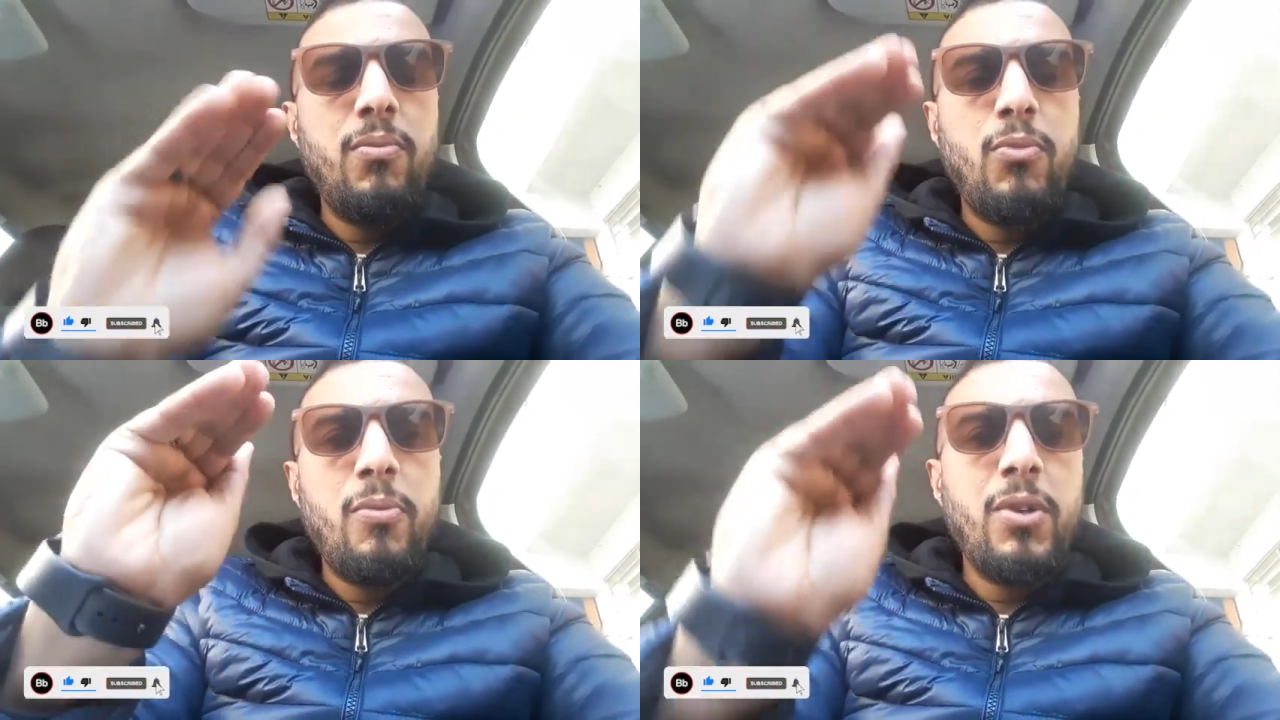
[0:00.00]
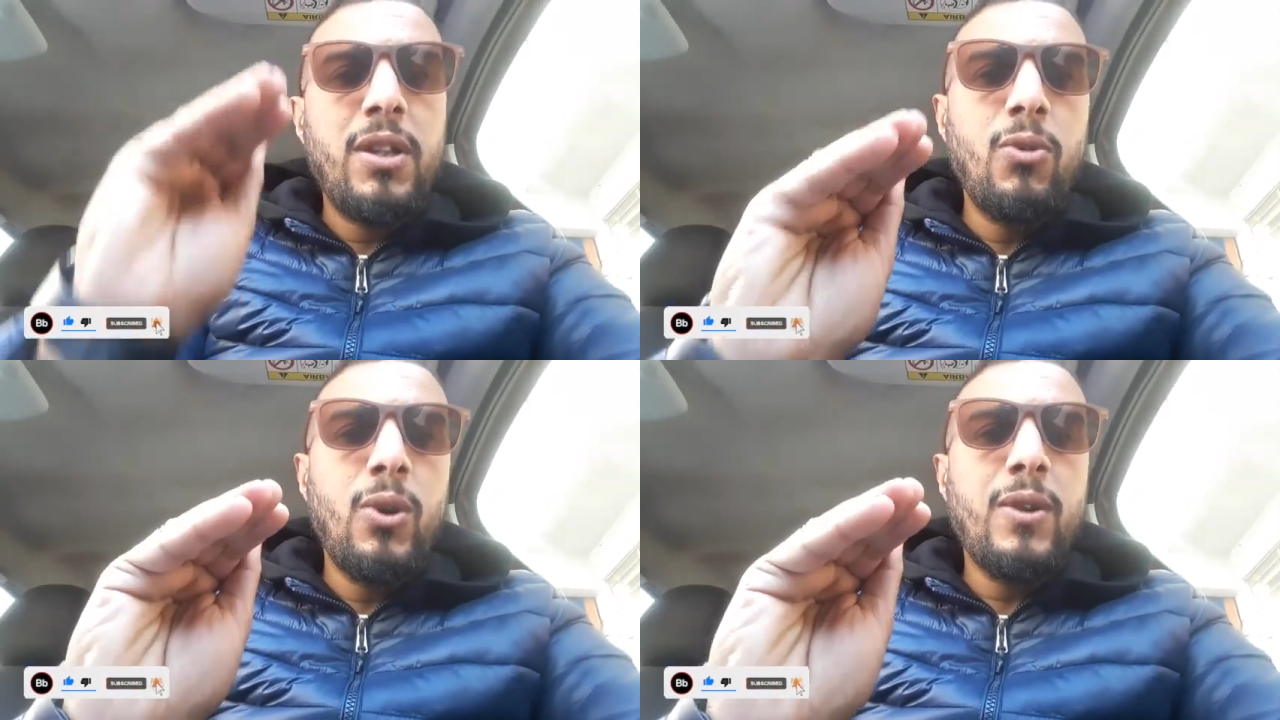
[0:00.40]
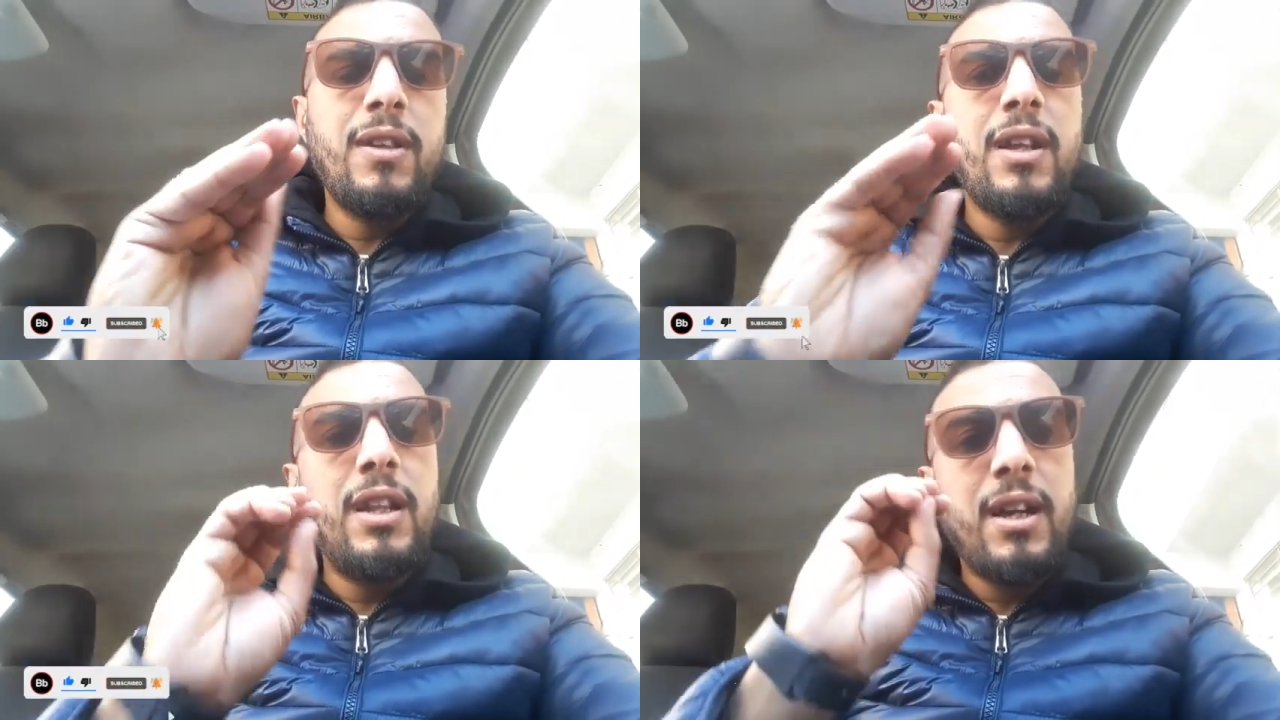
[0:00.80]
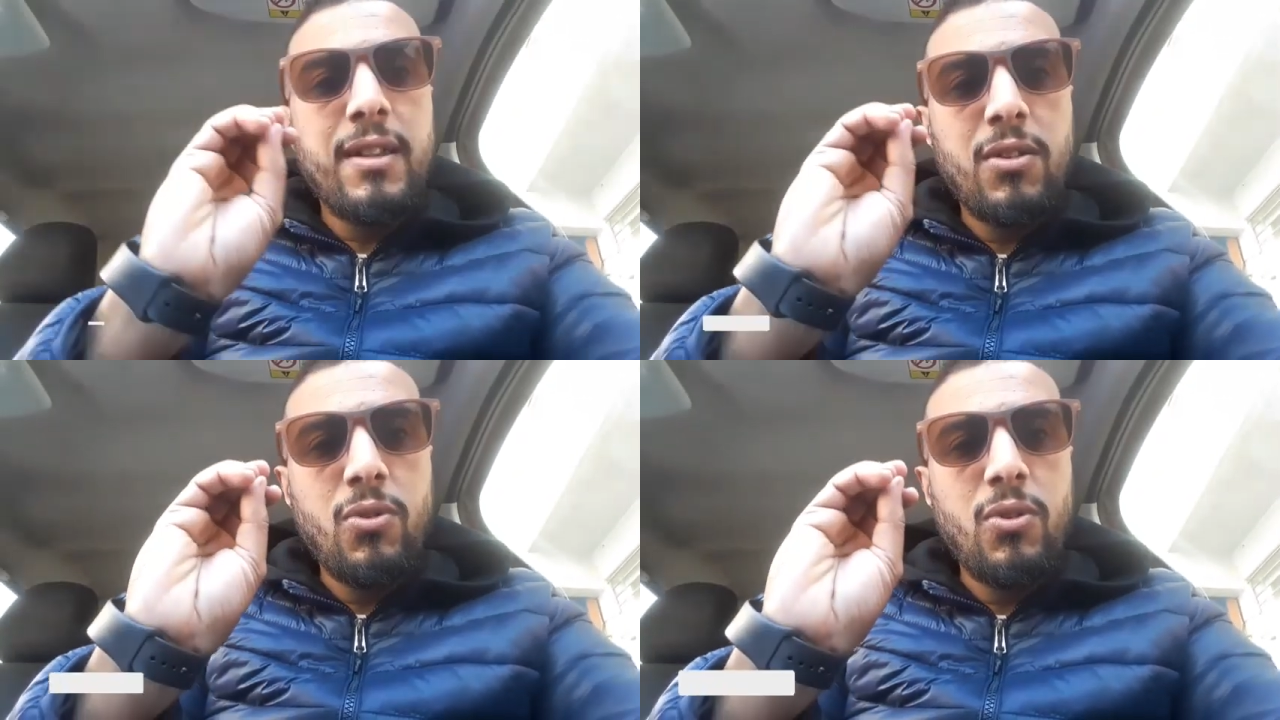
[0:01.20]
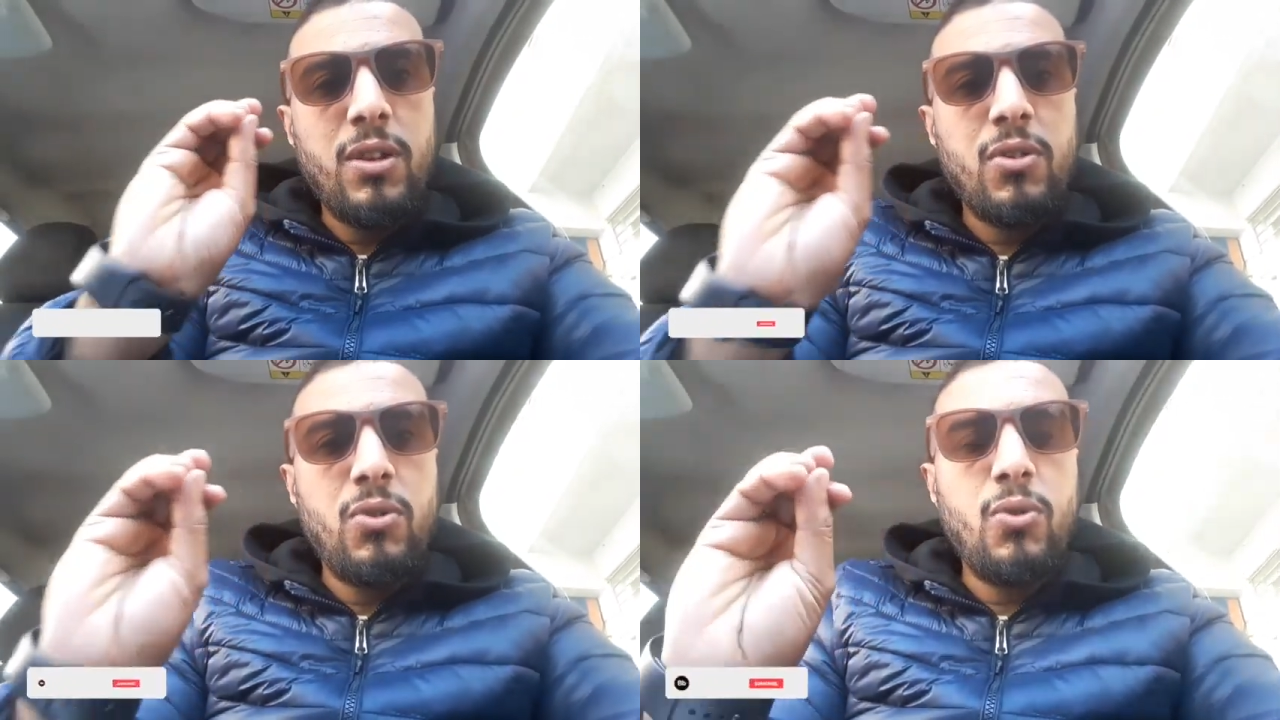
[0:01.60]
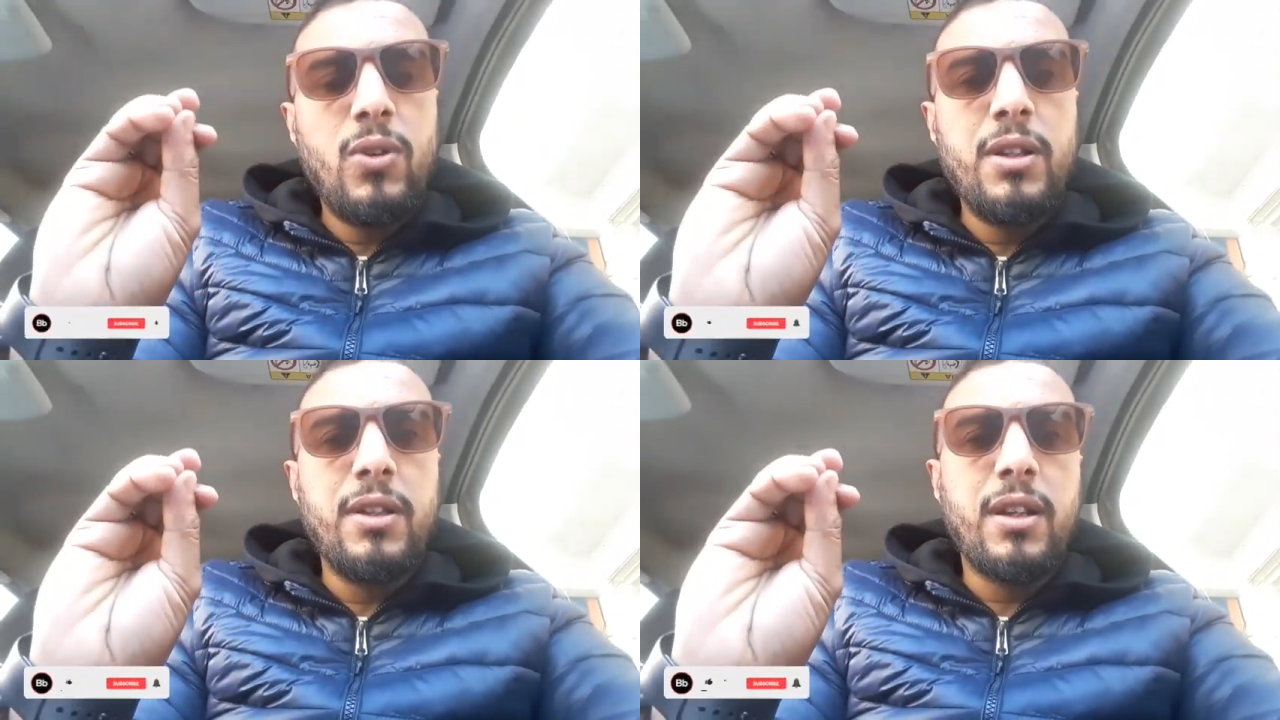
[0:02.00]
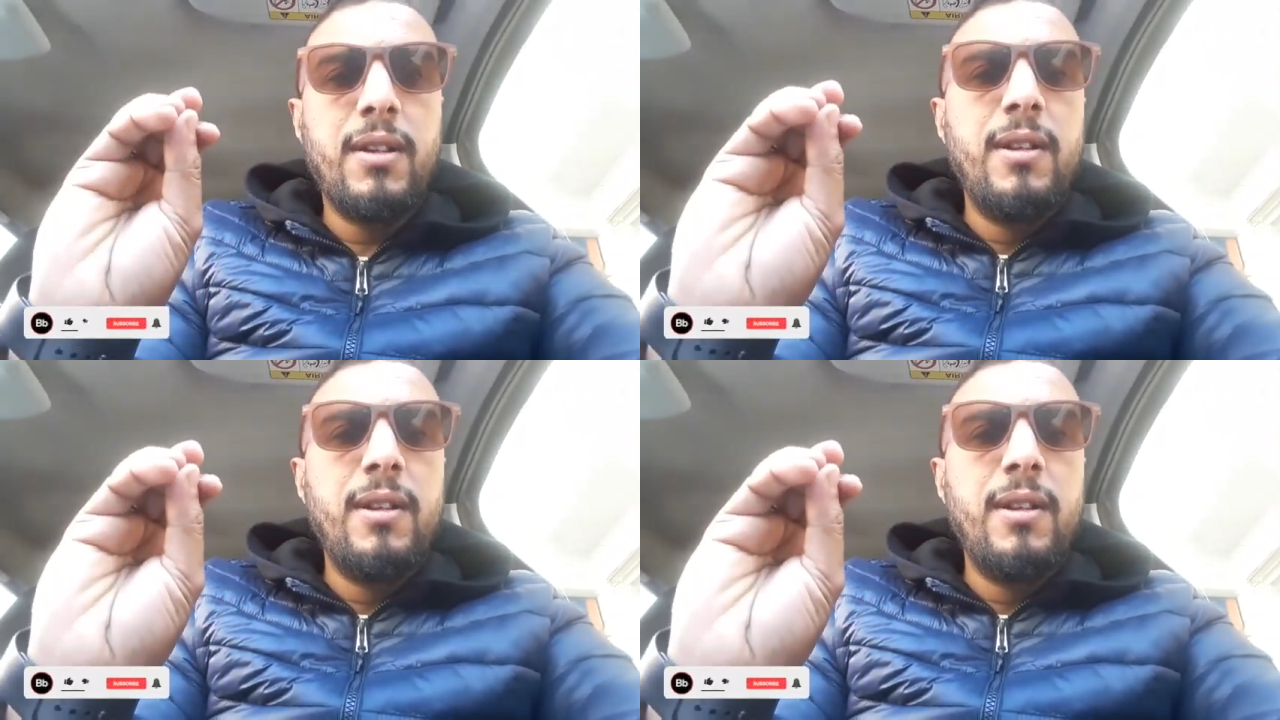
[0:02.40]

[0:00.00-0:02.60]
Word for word: هما دول الوثائق اللي خاصو يكونوا عندك